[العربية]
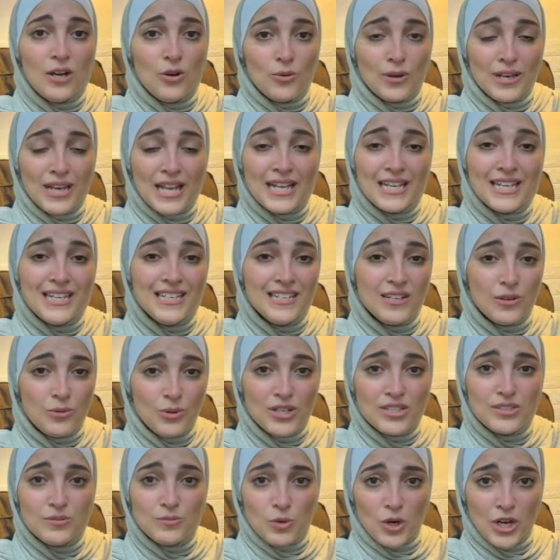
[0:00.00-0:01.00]
ولكن
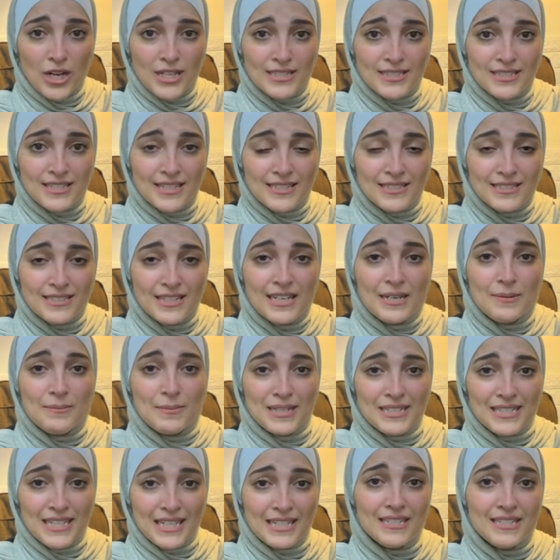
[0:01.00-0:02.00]
لوقت محدد
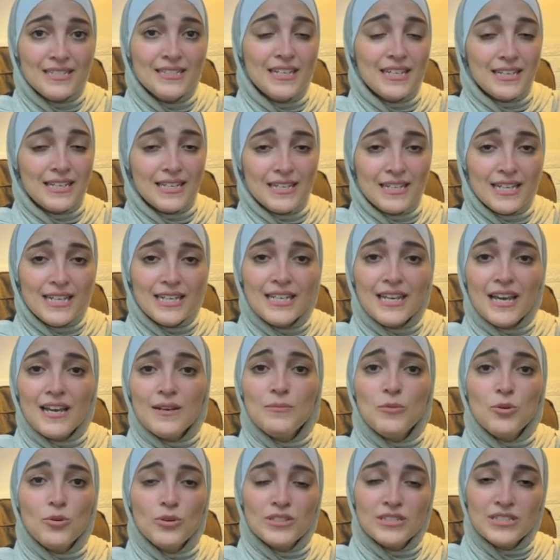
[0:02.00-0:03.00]
بعدها ننتقل لنحكي عن
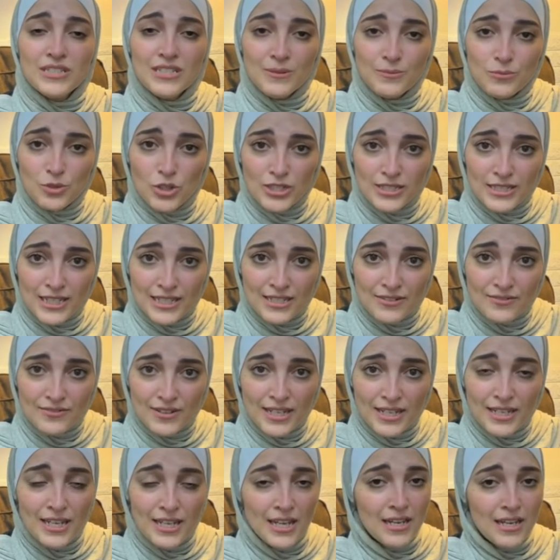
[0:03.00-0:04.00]
مواضيع
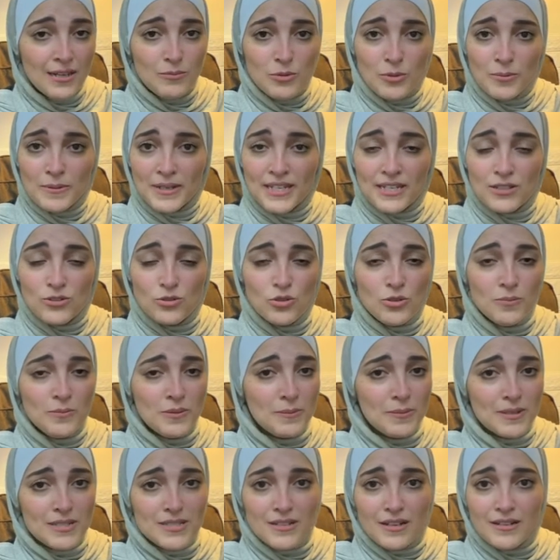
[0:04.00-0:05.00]
مختلفة ممكن تكون
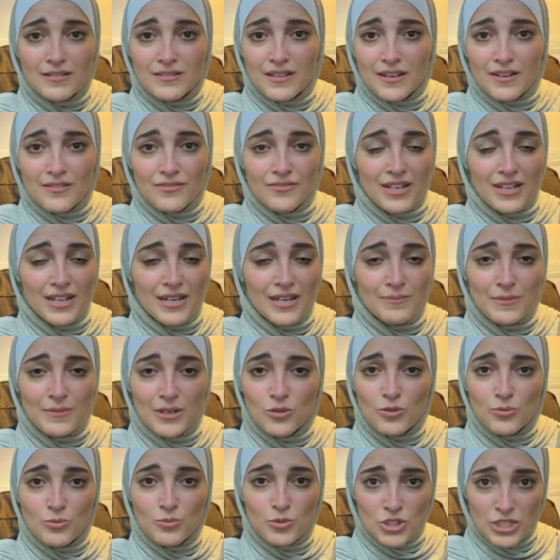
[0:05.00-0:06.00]
ببساطة أفلام
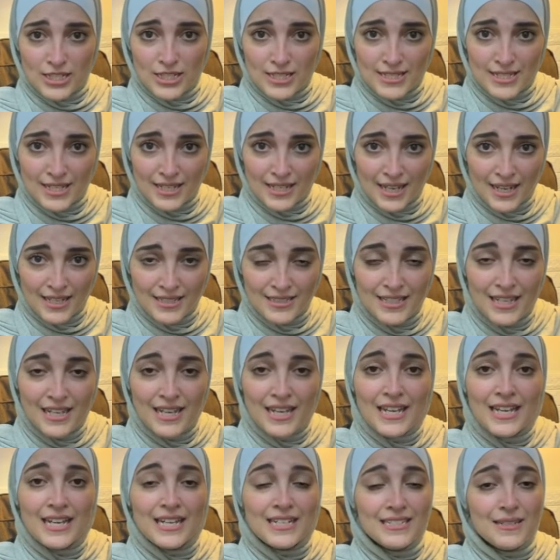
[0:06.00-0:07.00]
أو مسلسلات
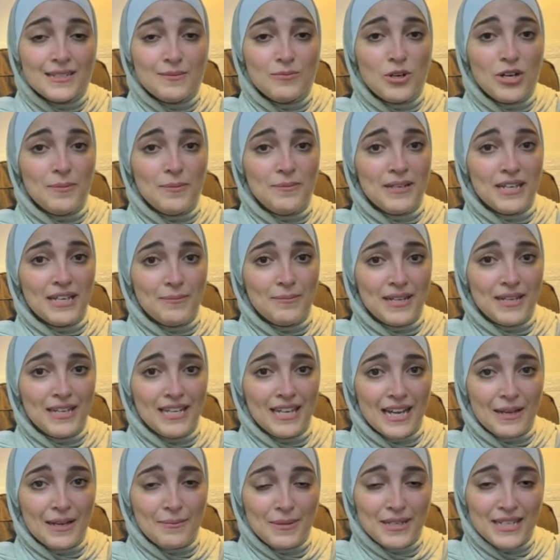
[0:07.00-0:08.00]
كثير مهم نعمل
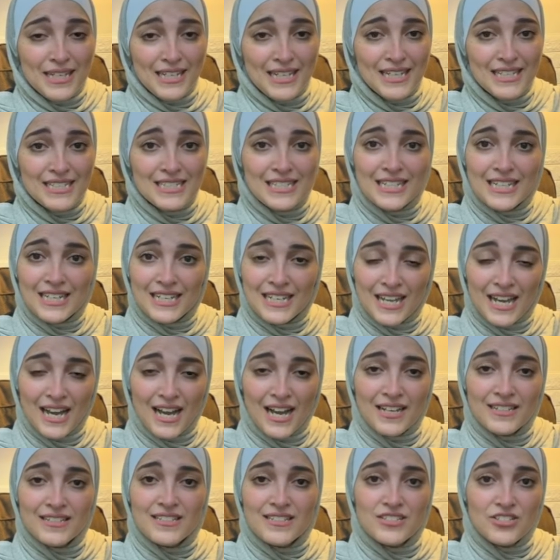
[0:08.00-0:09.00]
عملية
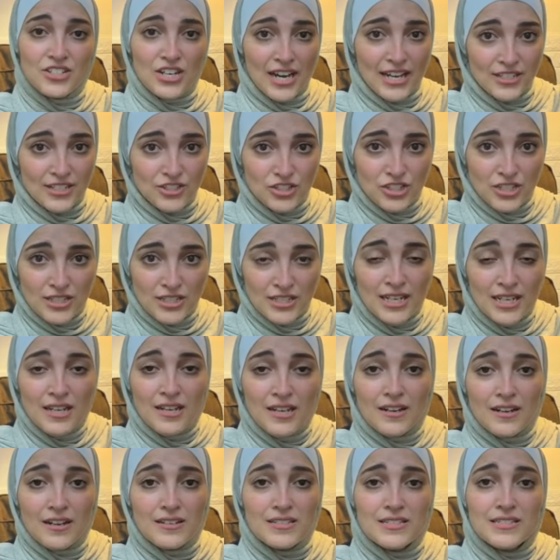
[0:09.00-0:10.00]
الإلهاء distraction
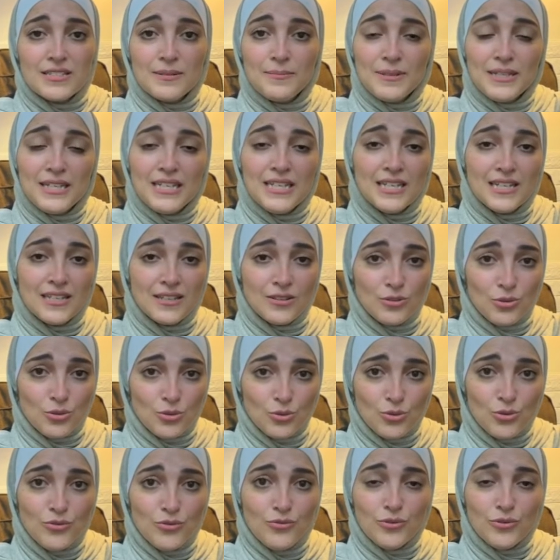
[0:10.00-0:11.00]
خاصة
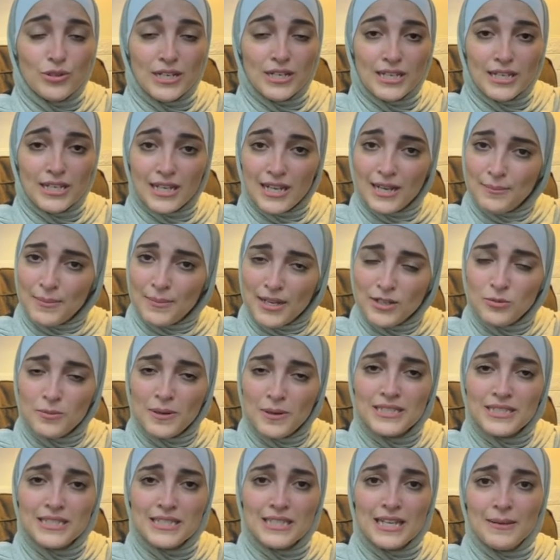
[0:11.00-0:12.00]
بالظروف
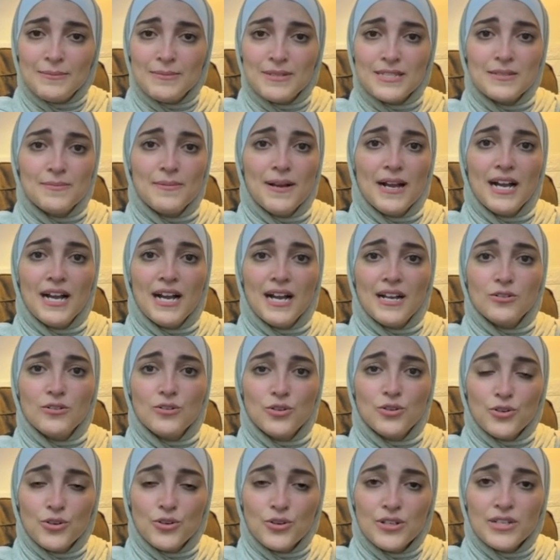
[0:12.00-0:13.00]
والمعلومات اللي عم نسمعها عن
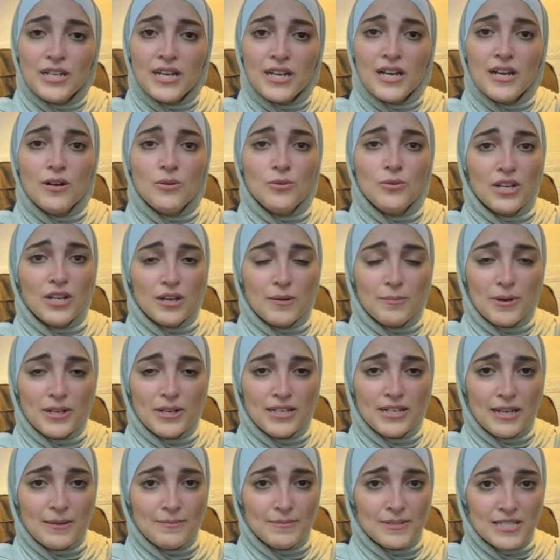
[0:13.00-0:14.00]
كورونا والاخبار
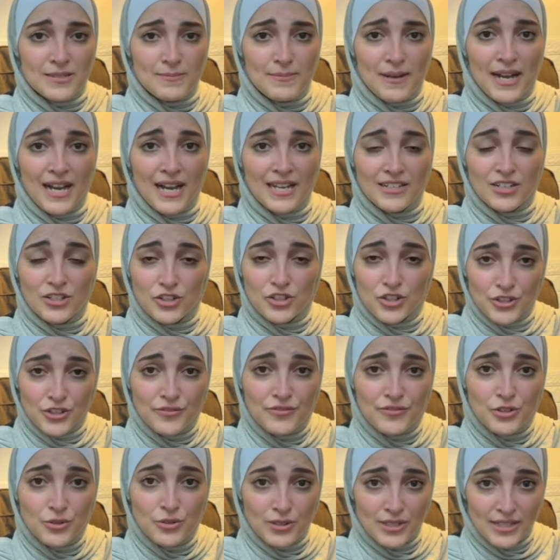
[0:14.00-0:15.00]
اللي عم نسمعها عن
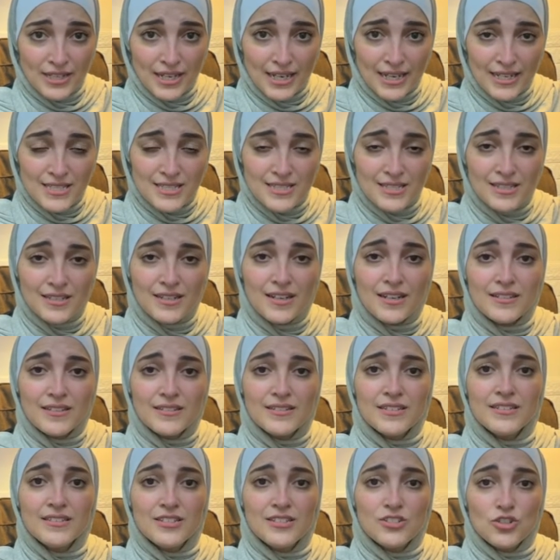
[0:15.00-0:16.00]
الكرفيو اللي رح يصير
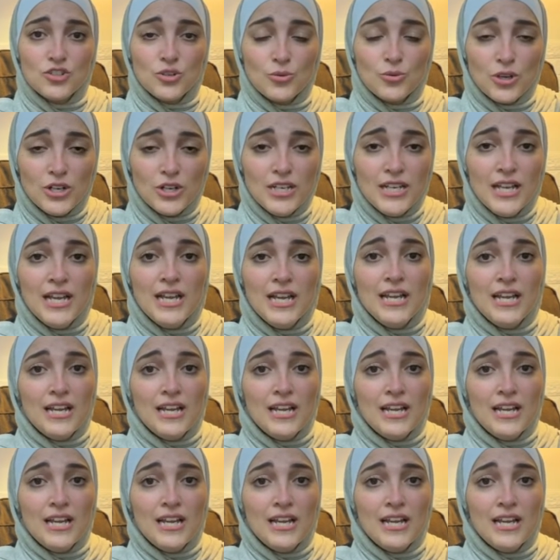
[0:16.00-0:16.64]
حظر التجول